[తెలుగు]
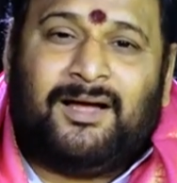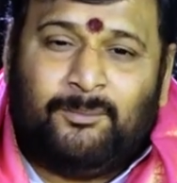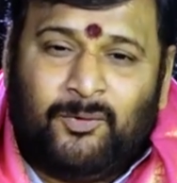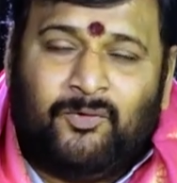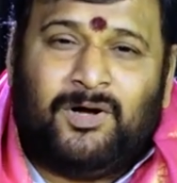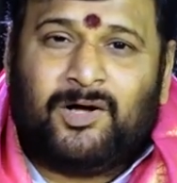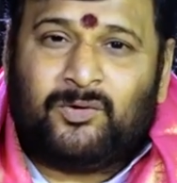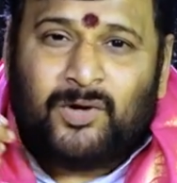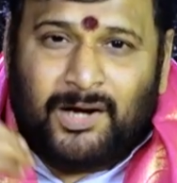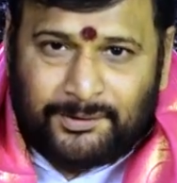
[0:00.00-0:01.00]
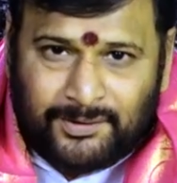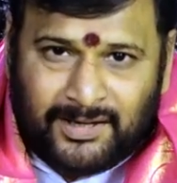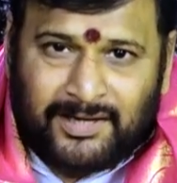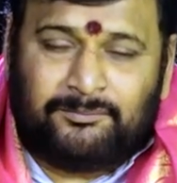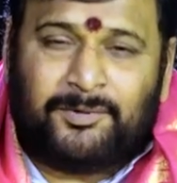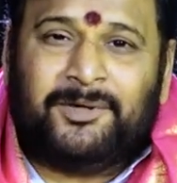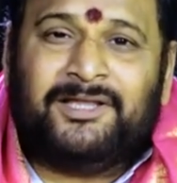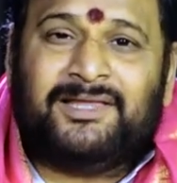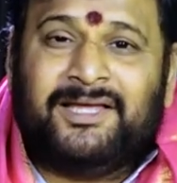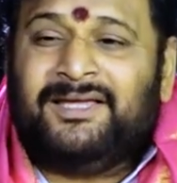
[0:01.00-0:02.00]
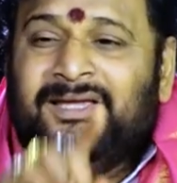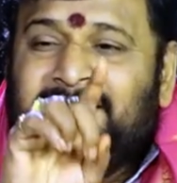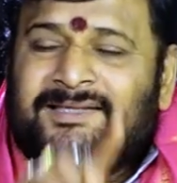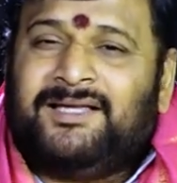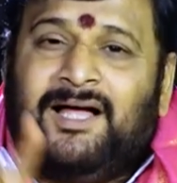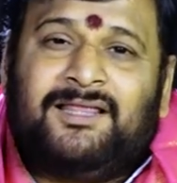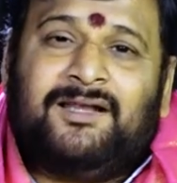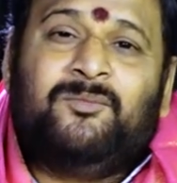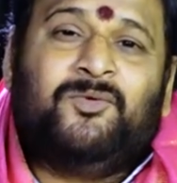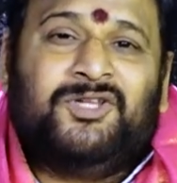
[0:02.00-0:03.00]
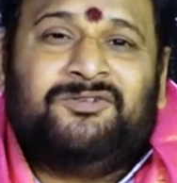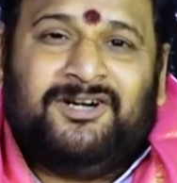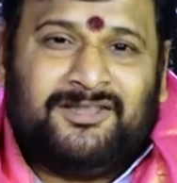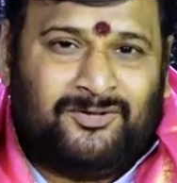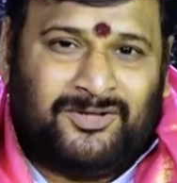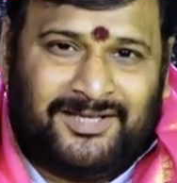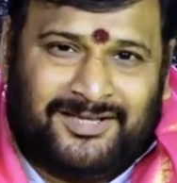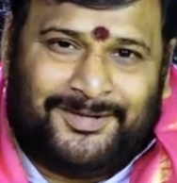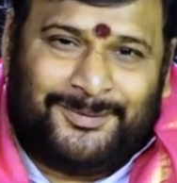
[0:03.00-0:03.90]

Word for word: అమ్మవారు అనుగ్రహింపబడితే సాధనం ముందుకు పెడుతోంది